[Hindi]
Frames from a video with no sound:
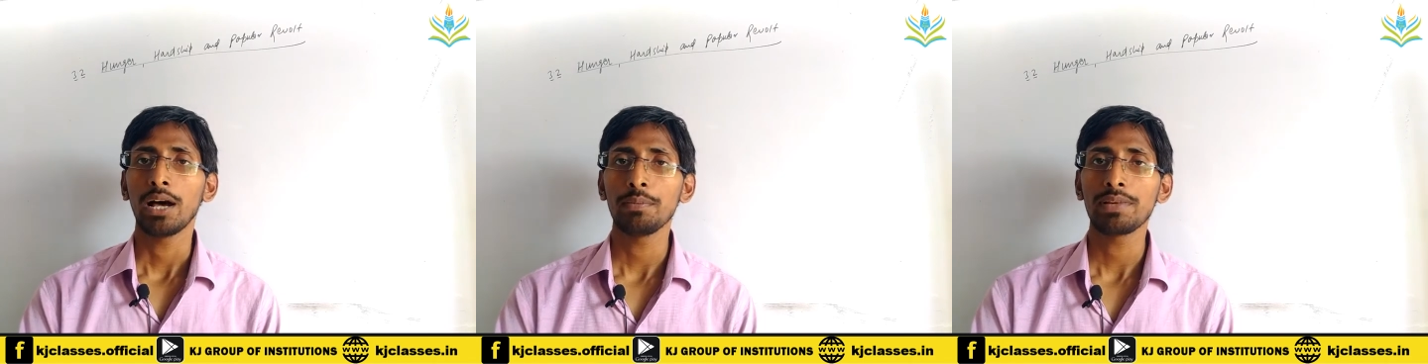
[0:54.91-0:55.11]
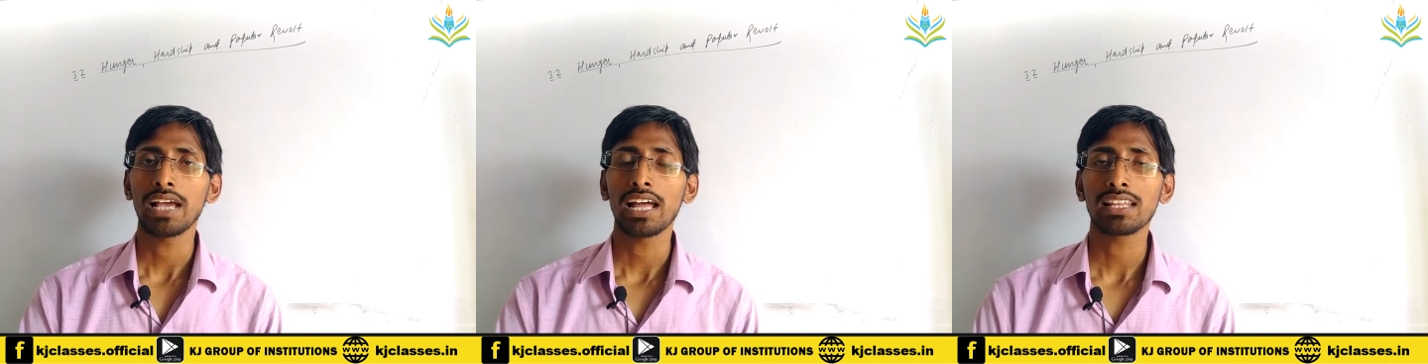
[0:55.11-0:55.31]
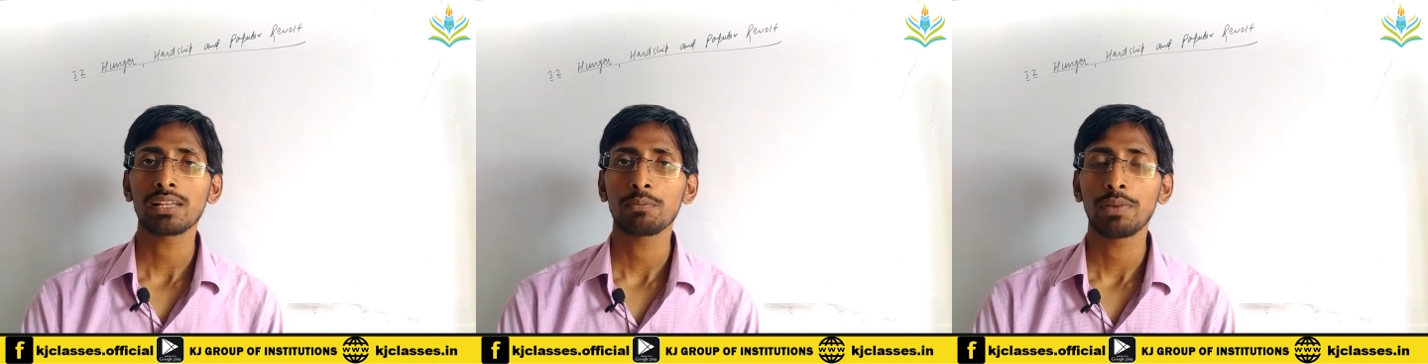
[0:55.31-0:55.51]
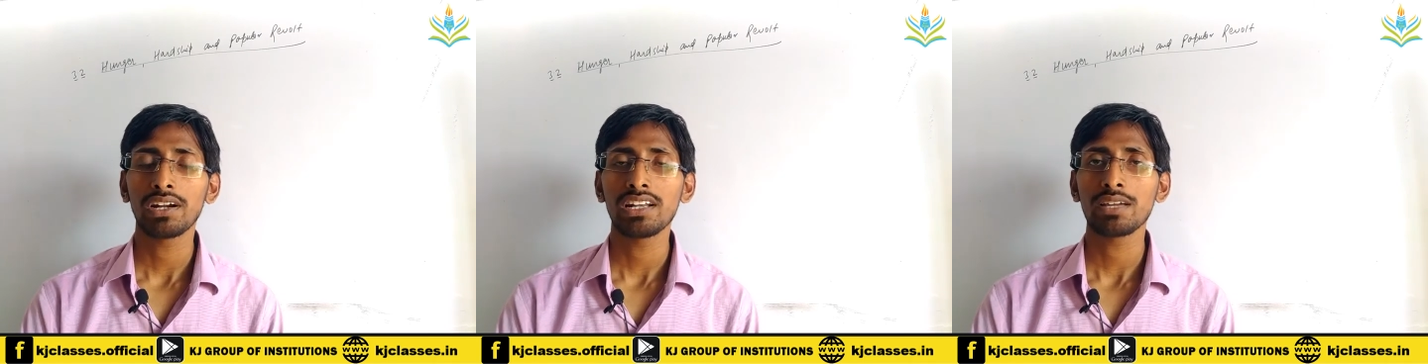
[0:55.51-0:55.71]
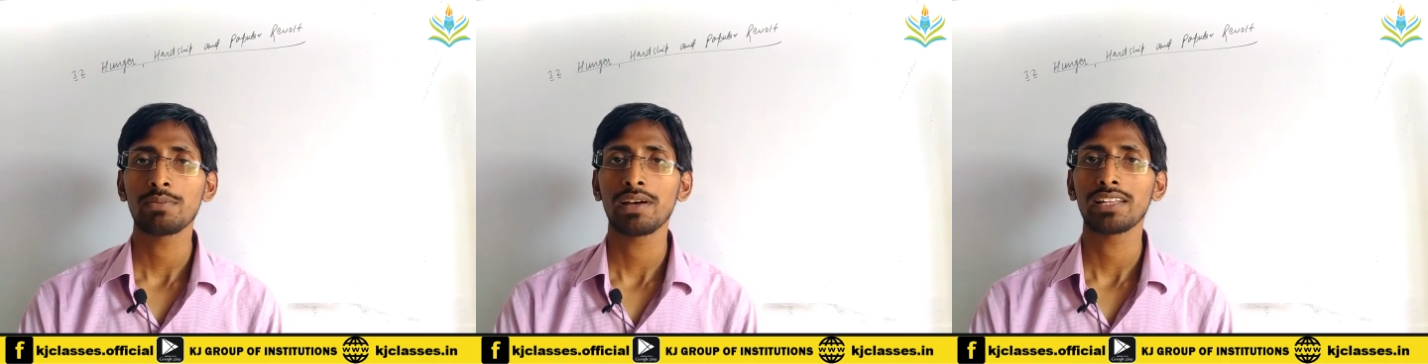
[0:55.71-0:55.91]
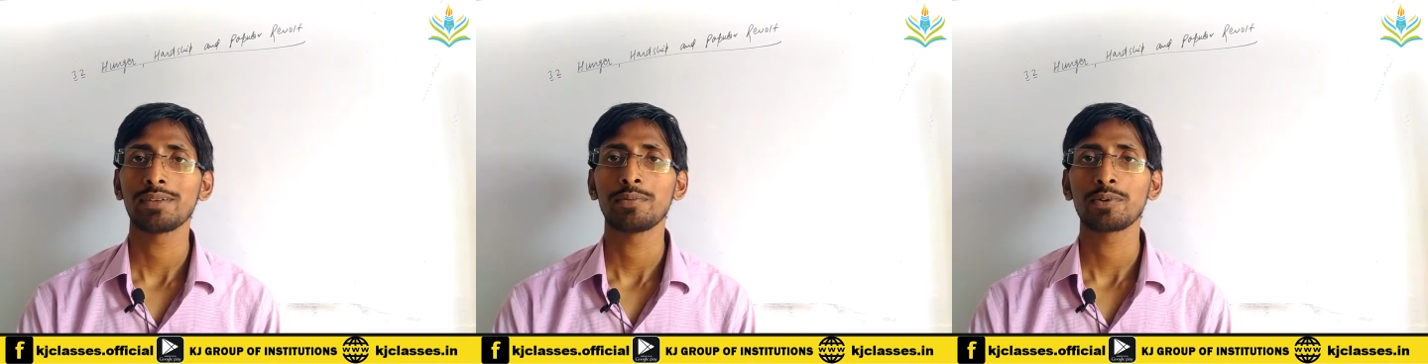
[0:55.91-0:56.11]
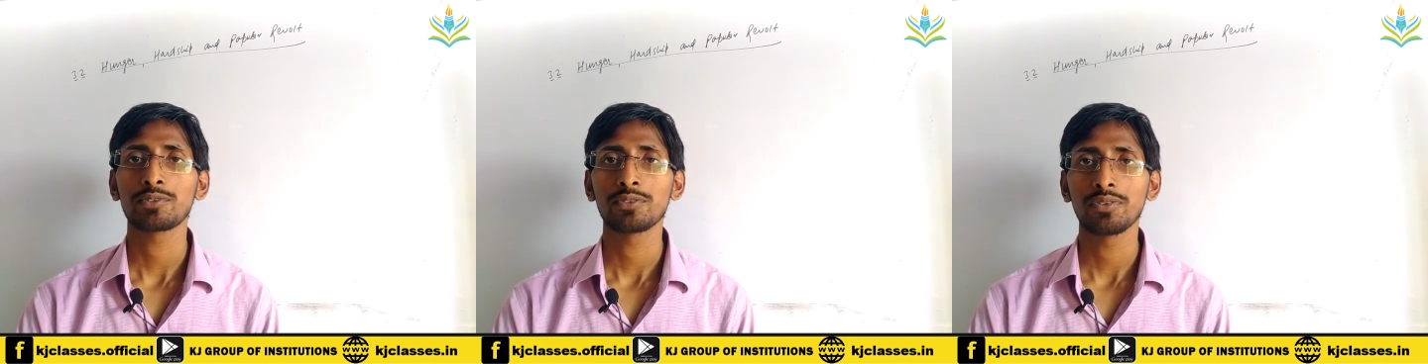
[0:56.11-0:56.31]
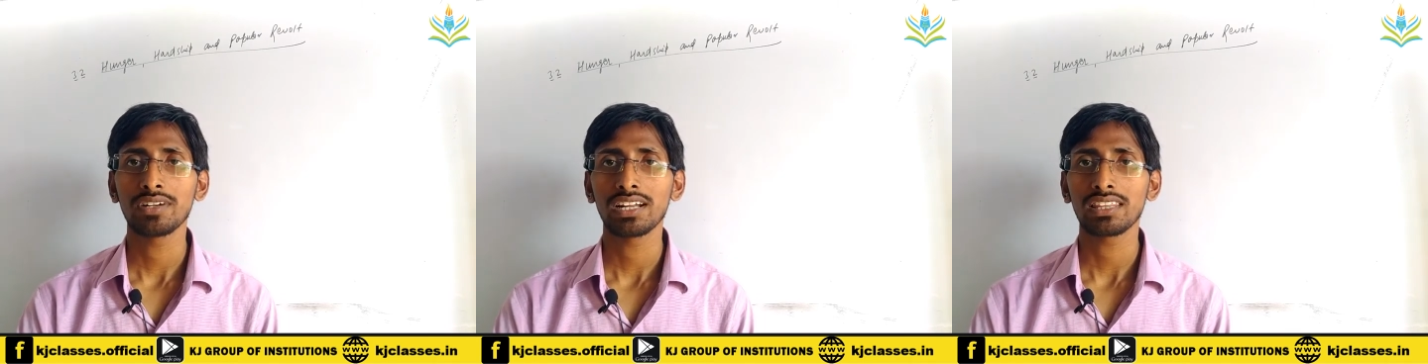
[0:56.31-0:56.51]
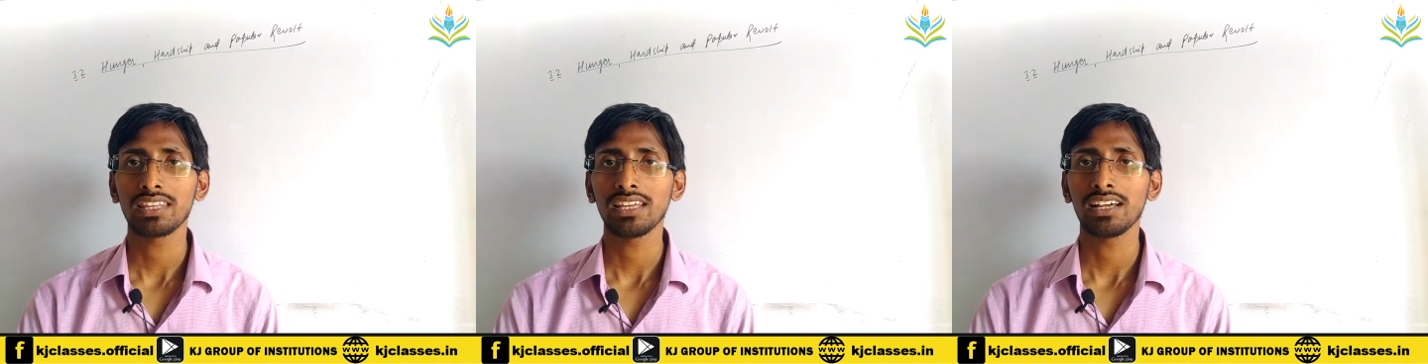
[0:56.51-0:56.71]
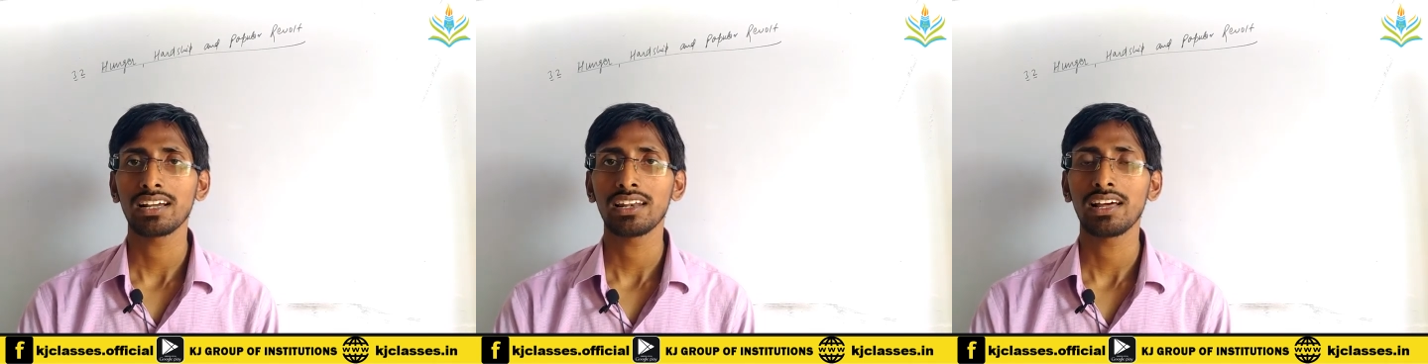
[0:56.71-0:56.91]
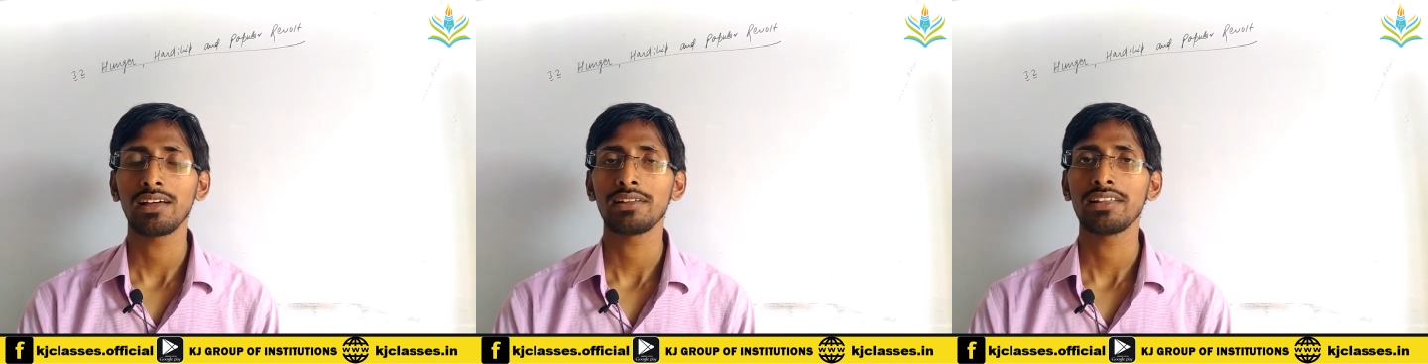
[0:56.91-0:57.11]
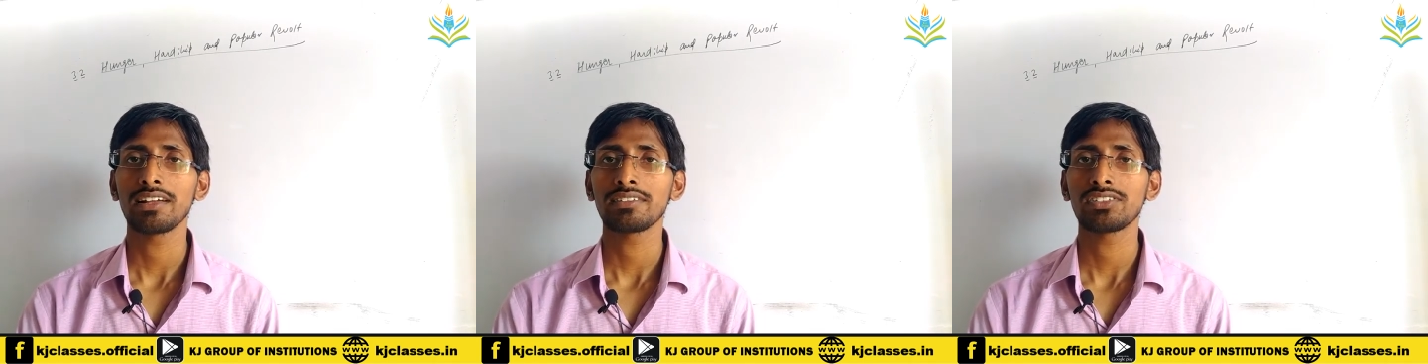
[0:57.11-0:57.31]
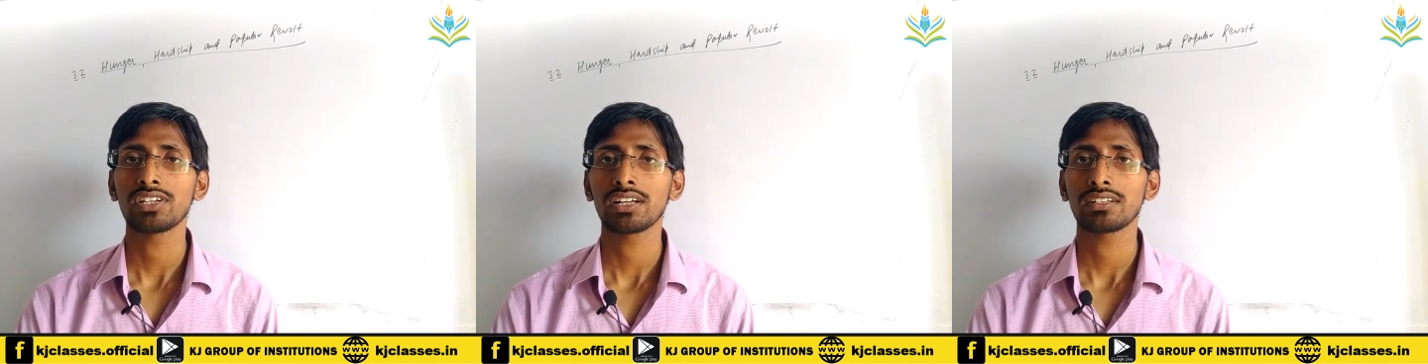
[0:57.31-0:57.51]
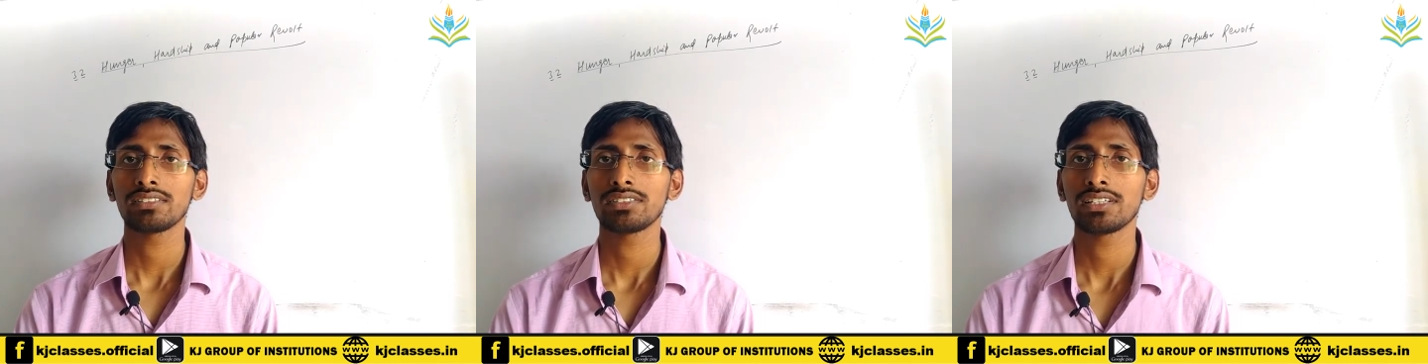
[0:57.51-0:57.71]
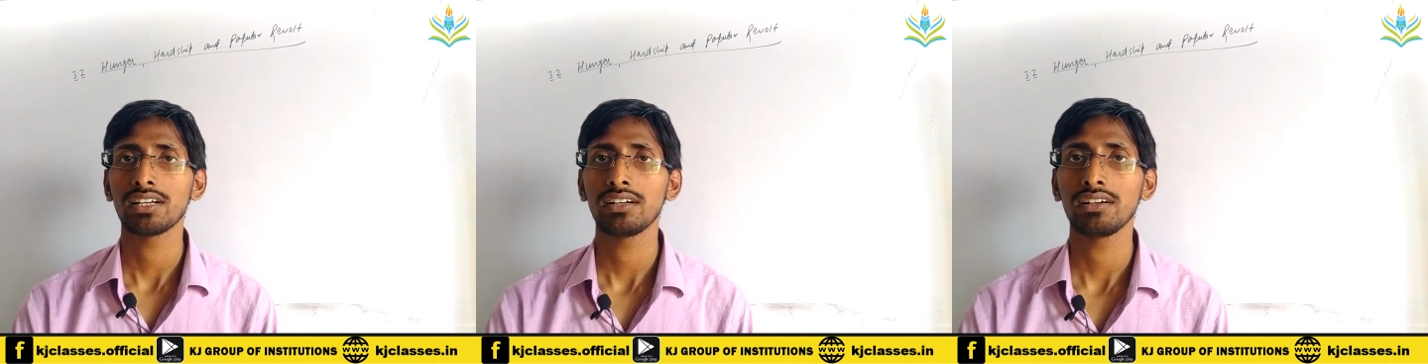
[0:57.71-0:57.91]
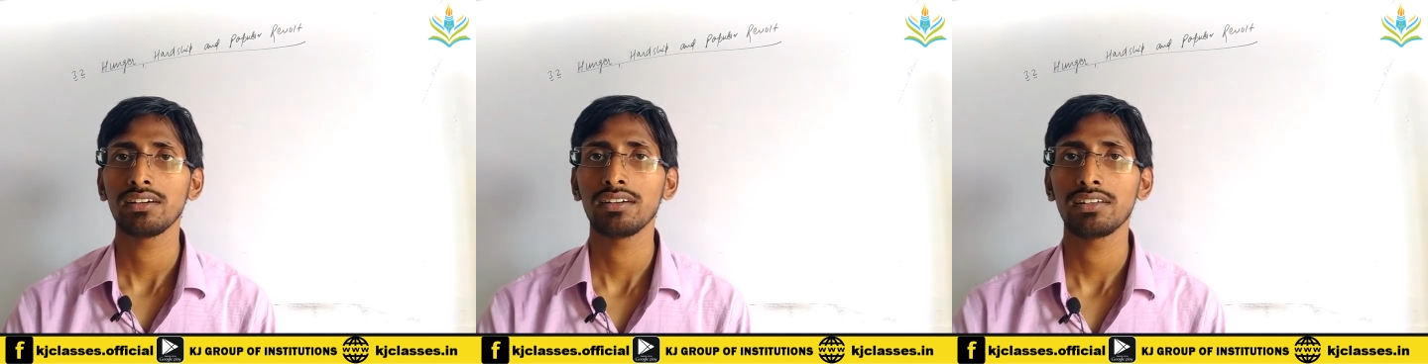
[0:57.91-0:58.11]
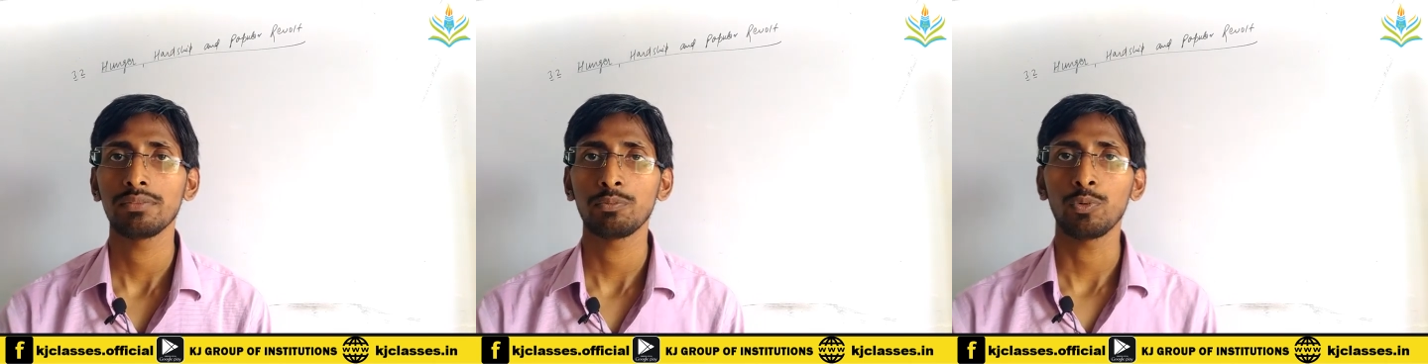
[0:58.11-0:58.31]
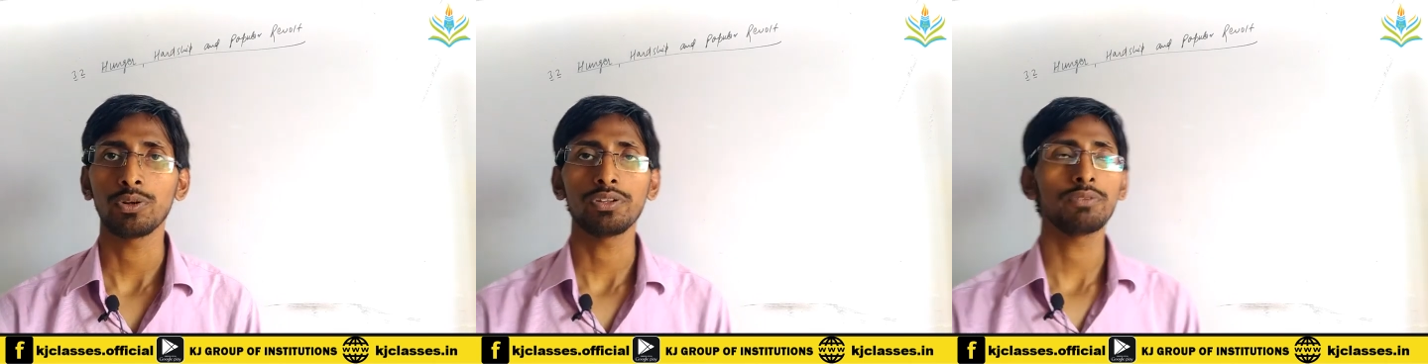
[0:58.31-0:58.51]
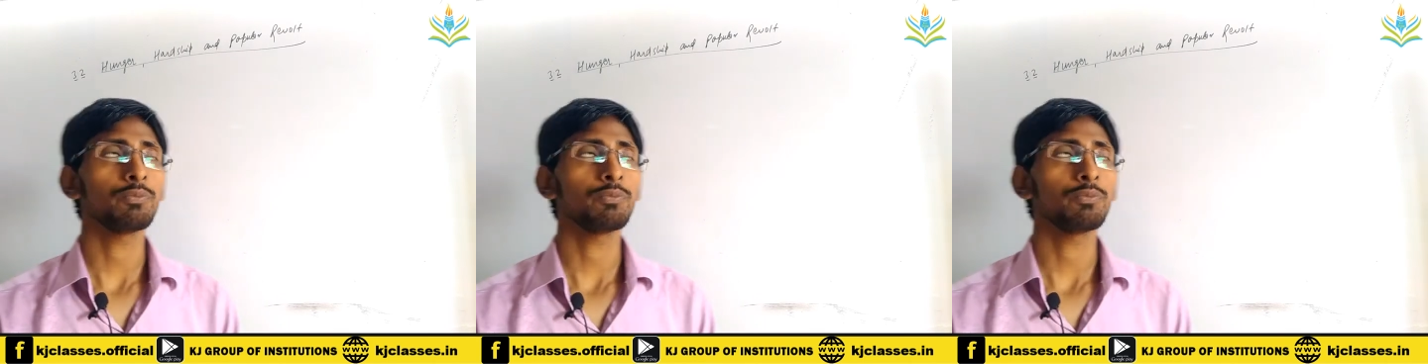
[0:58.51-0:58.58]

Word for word: अब यहाँ तक पढ़ने के बाद हम लोग शुरू करते हैं अगला लेक्चर